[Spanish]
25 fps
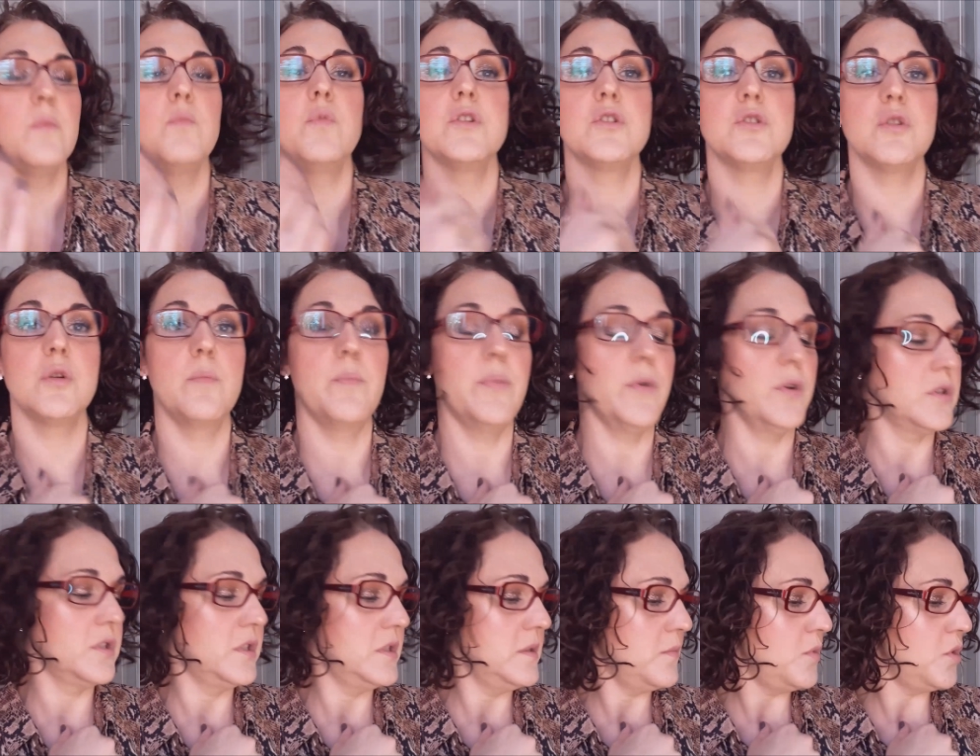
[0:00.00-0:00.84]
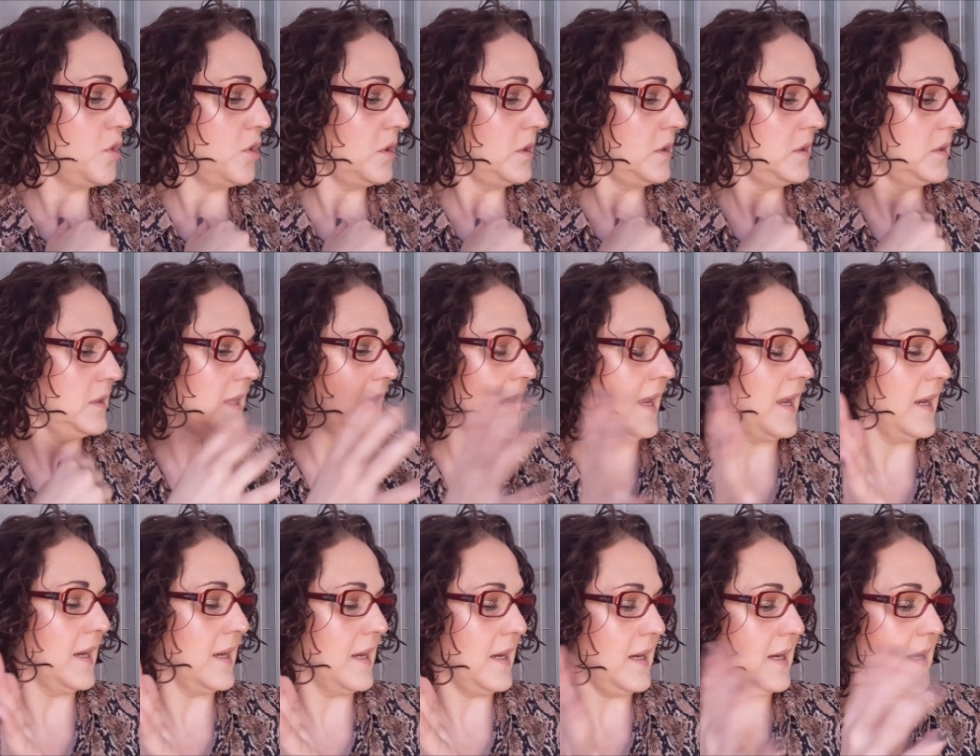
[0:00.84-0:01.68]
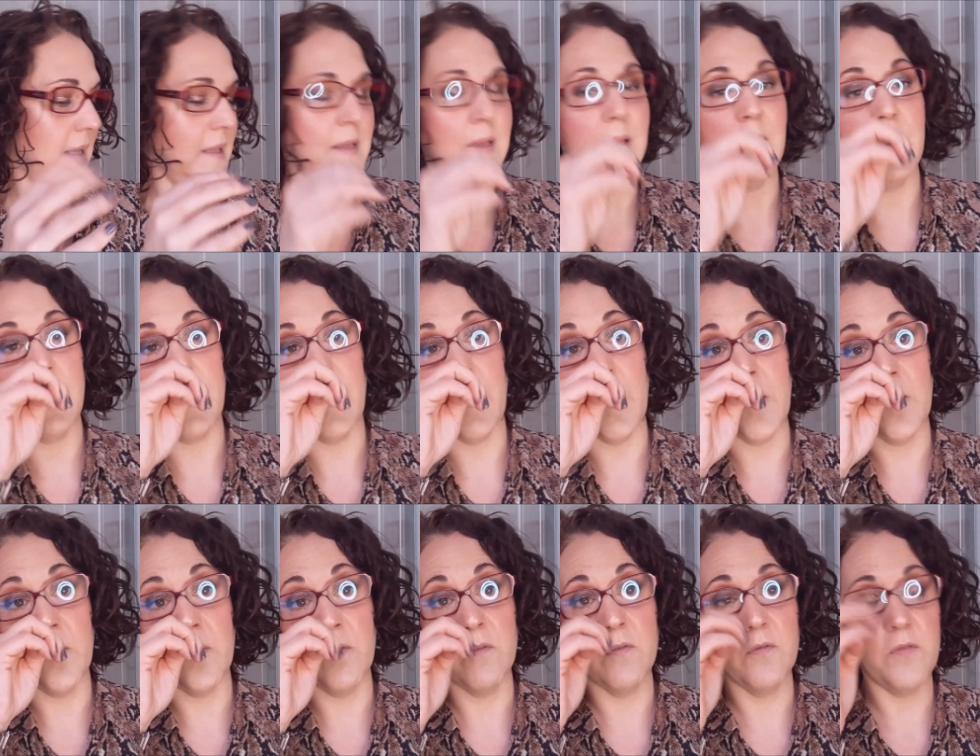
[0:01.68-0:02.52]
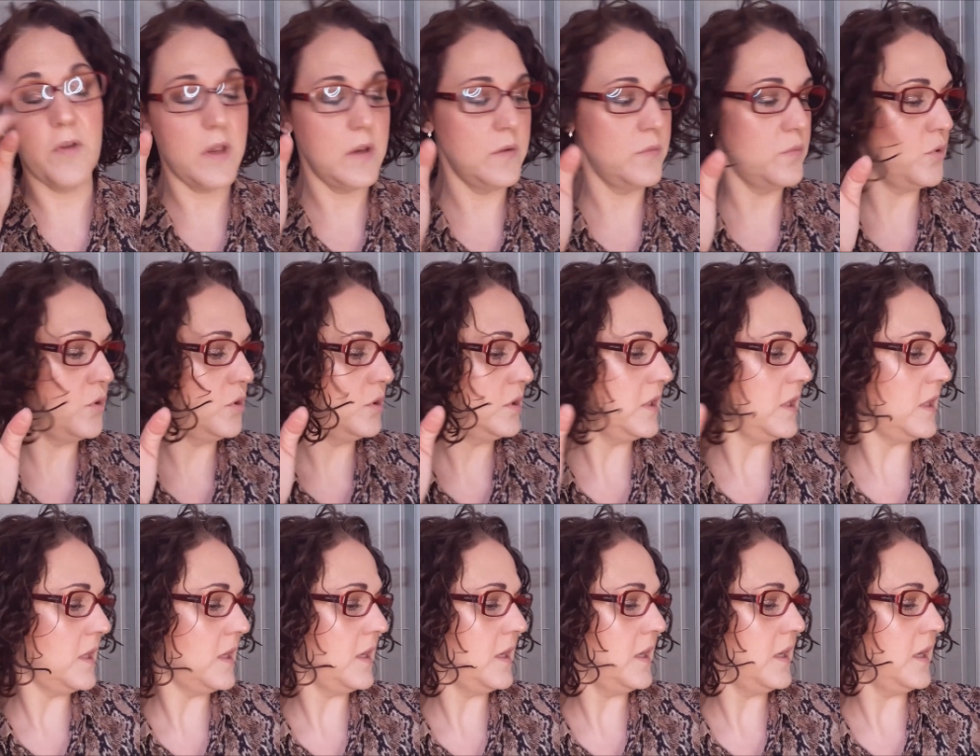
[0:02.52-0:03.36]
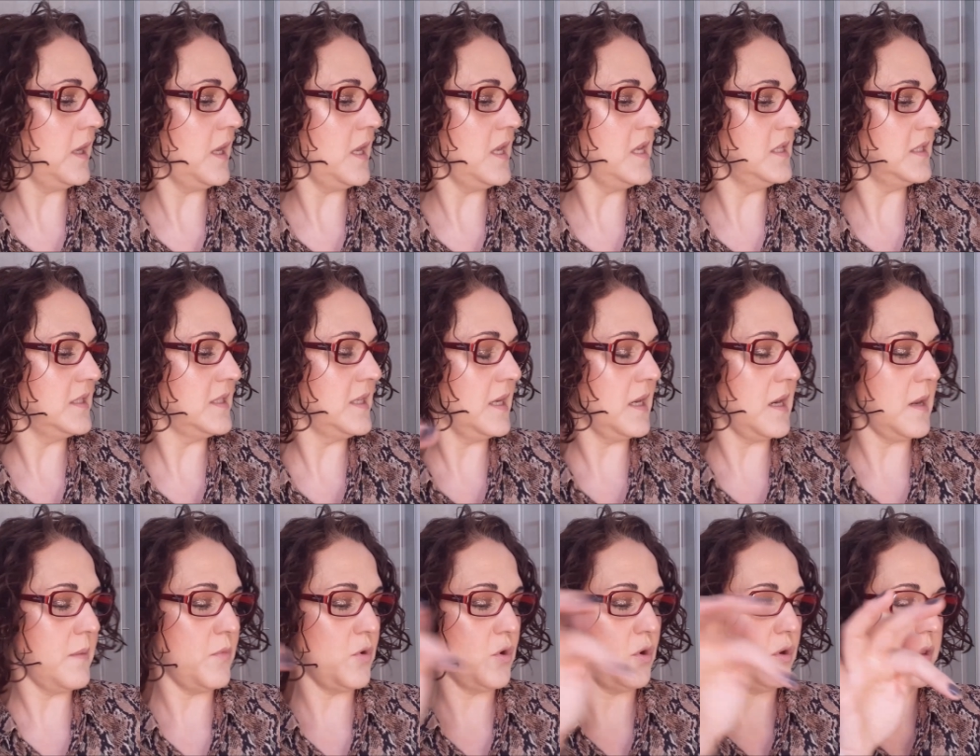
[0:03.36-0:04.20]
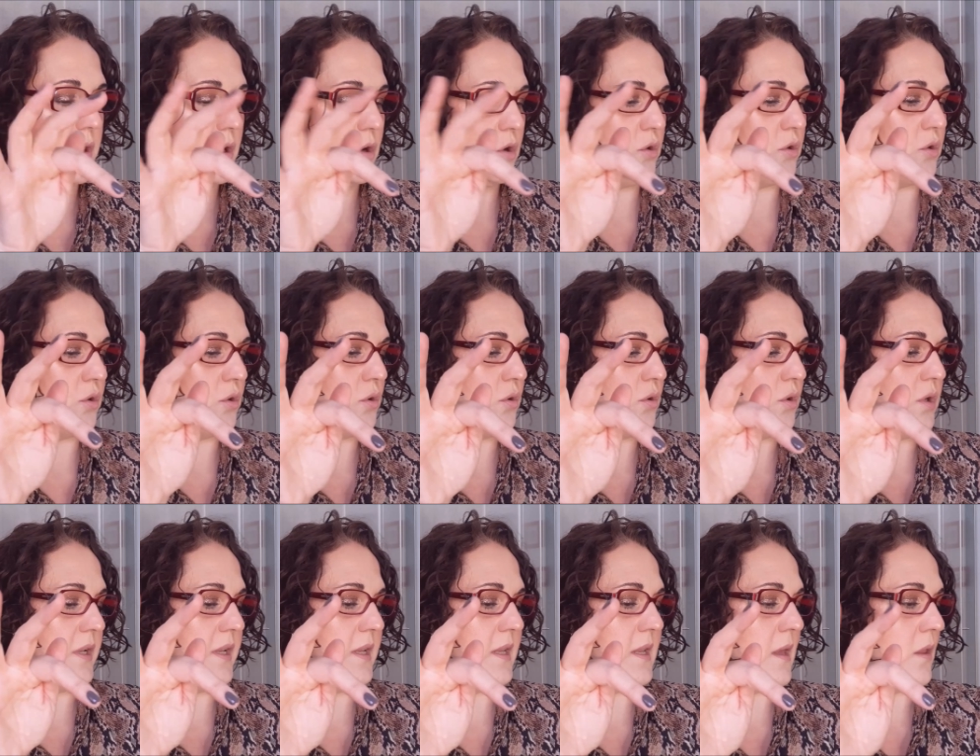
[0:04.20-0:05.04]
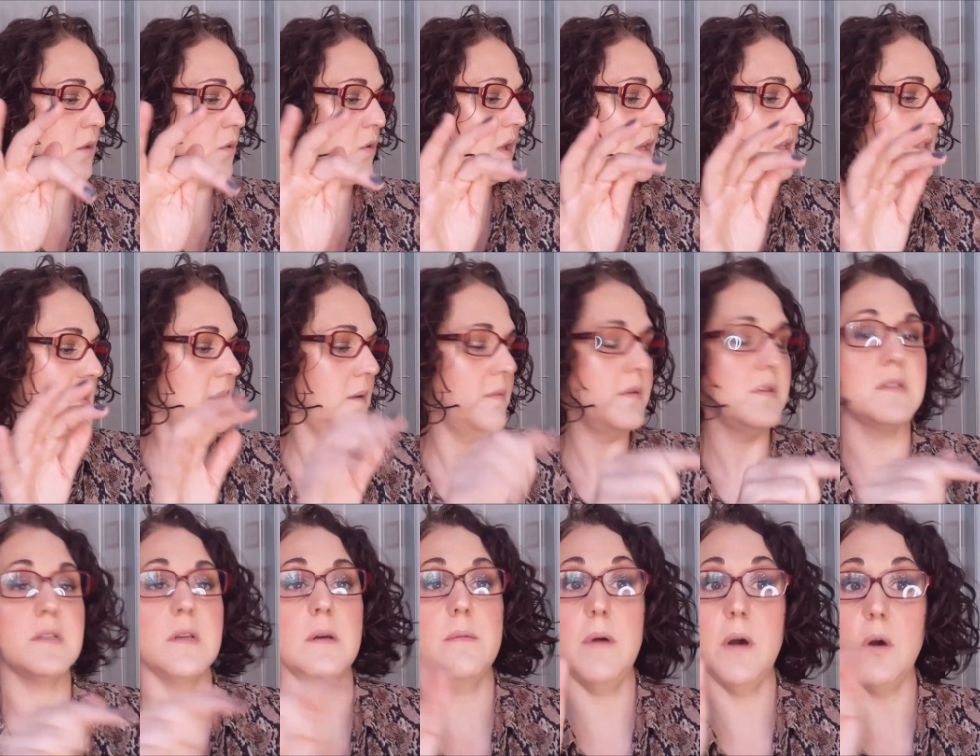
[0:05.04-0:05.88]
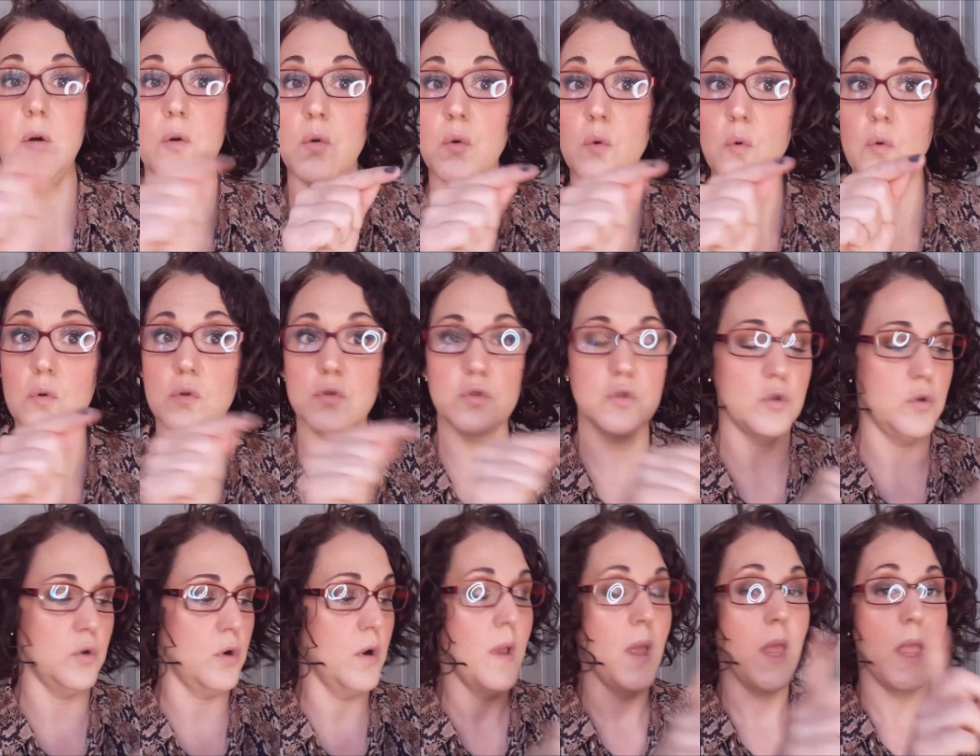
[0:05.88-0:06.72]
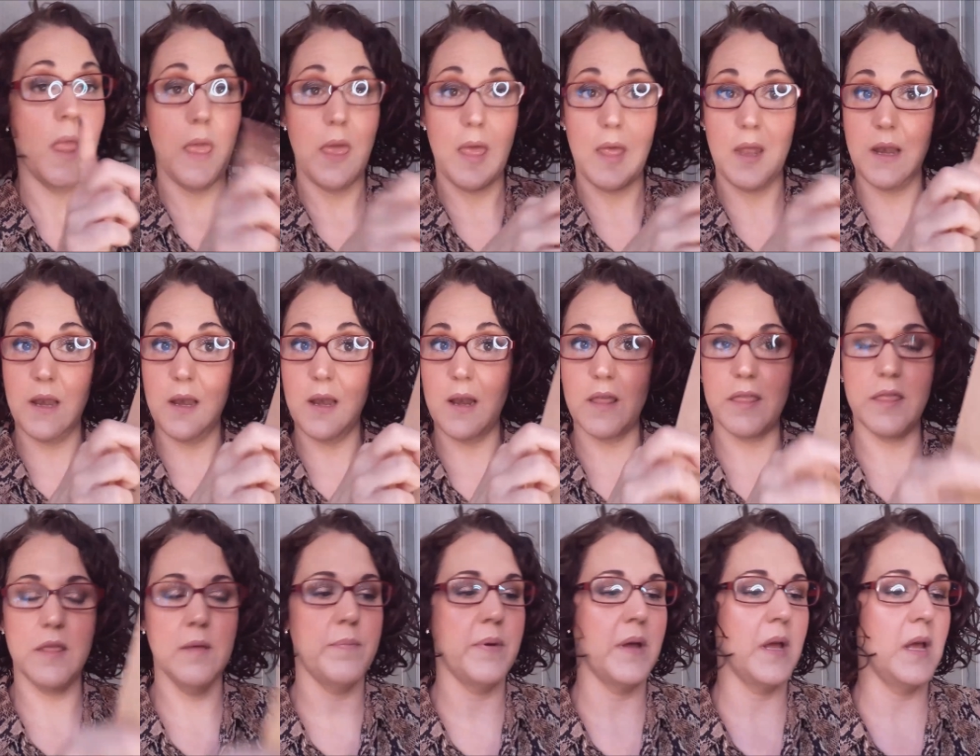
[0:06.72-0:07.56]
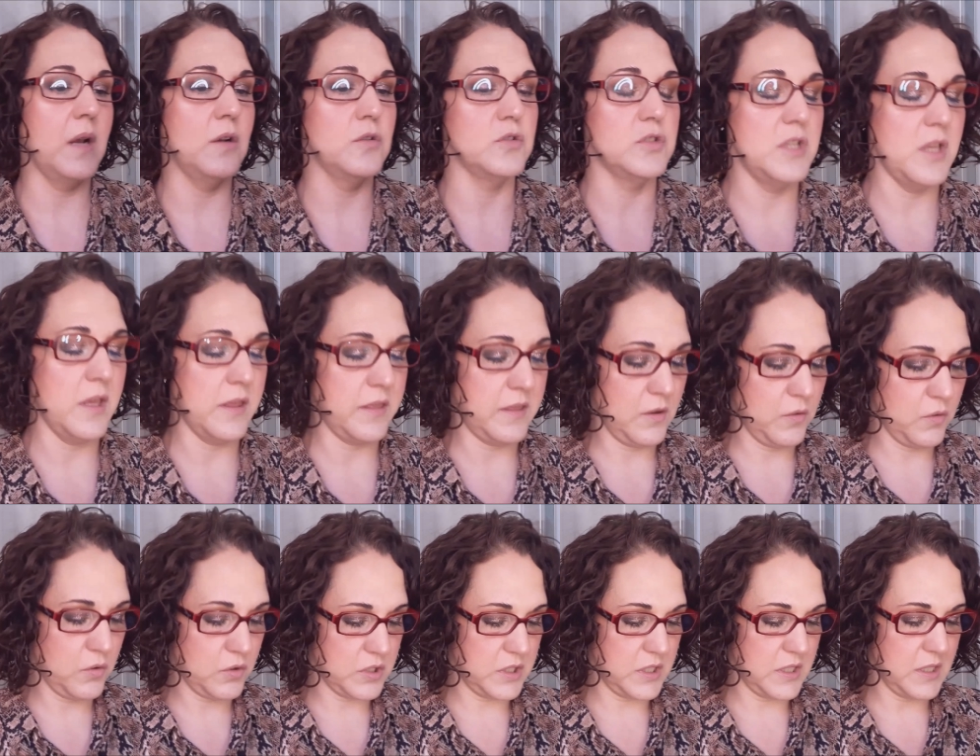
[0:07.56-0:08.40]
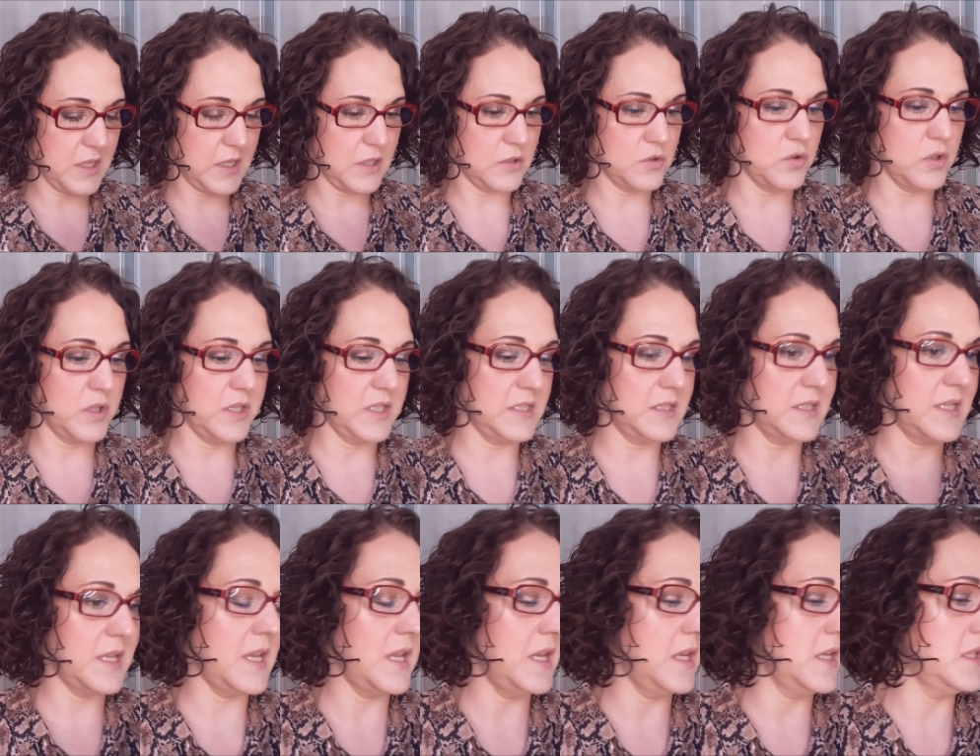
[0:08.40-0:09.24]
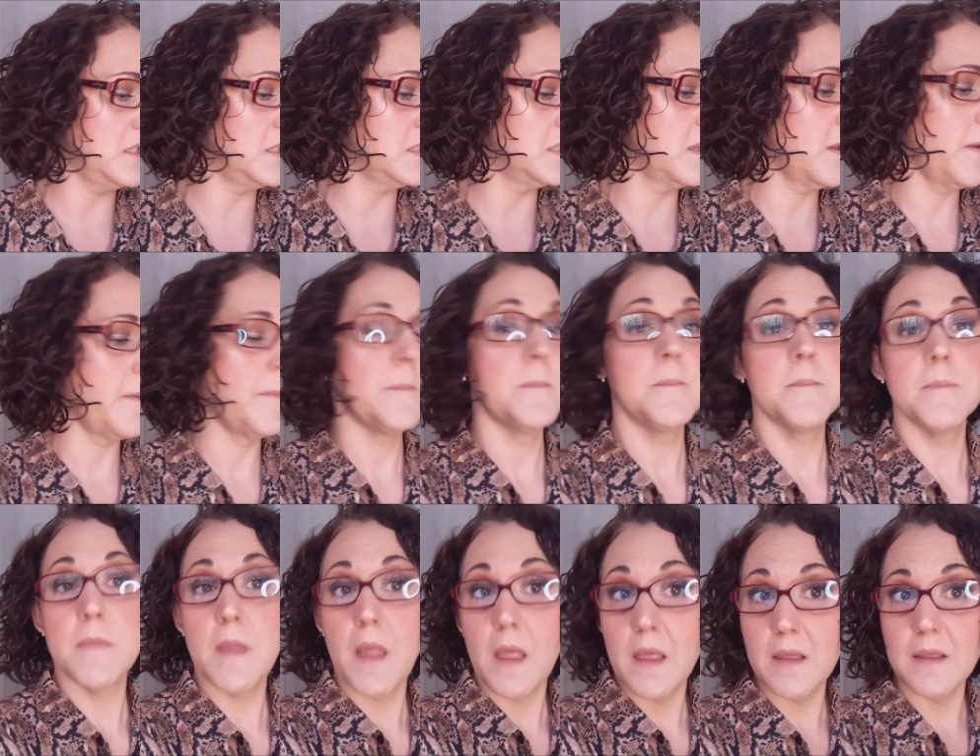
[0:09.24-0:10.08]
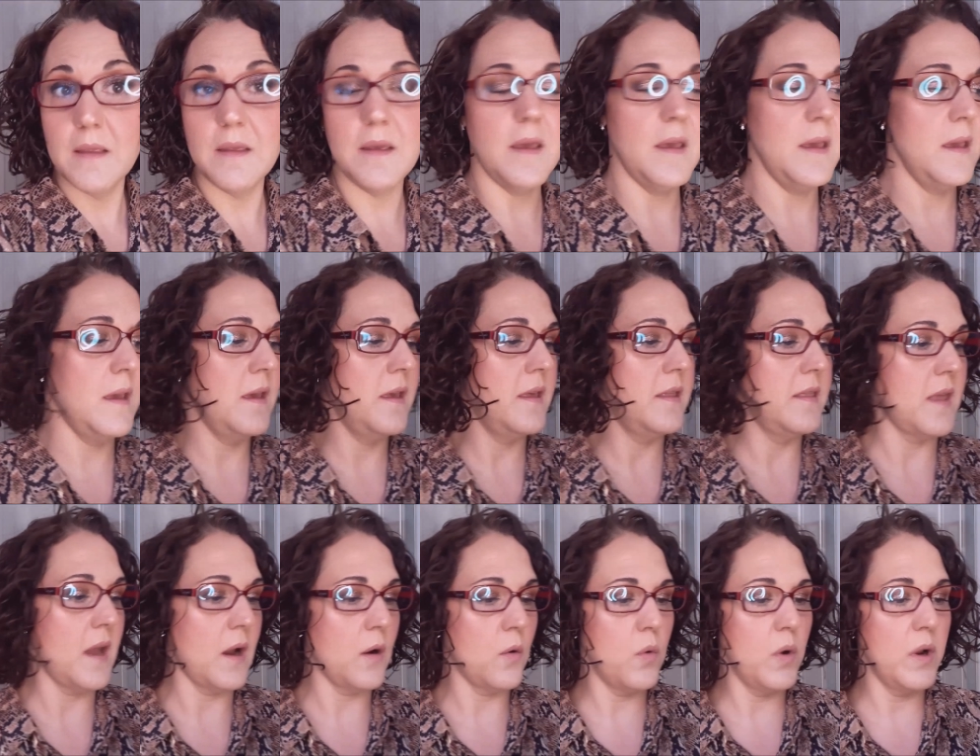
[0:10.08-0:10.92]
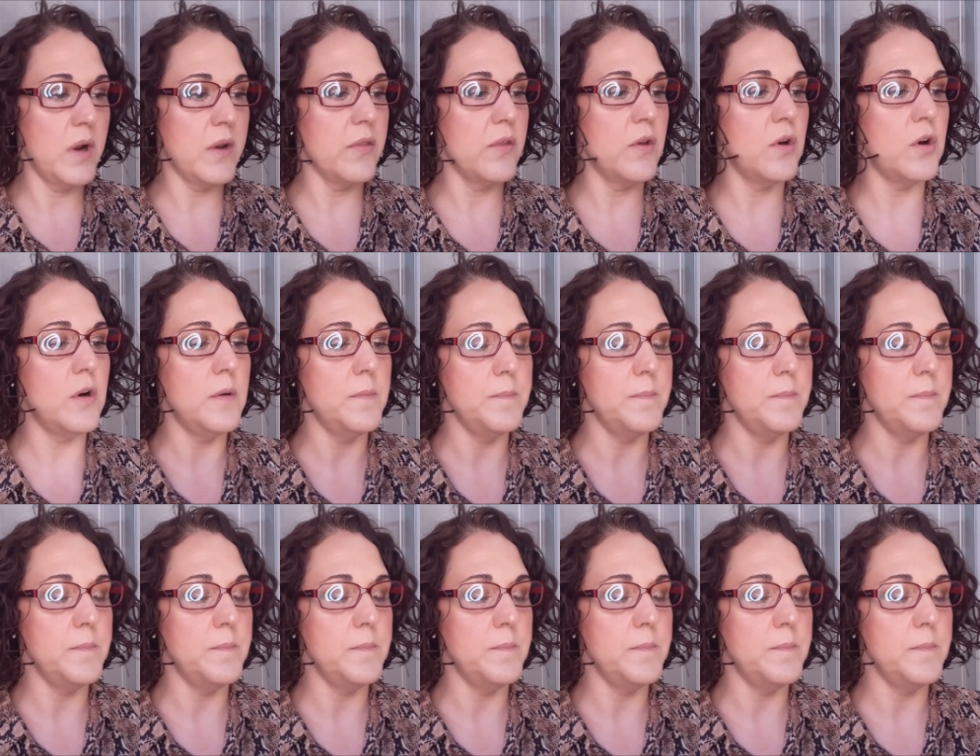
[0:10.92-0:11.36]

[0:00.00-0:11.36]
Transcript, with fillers: en vuestro próximo Te Encaja. Tienen Facebook, tienen Instagram, os lo dejo todo linkeado, ya sabéis, abajo, incluso el enlace para los 10 euros en el caso que estéis eh, de acuerdo.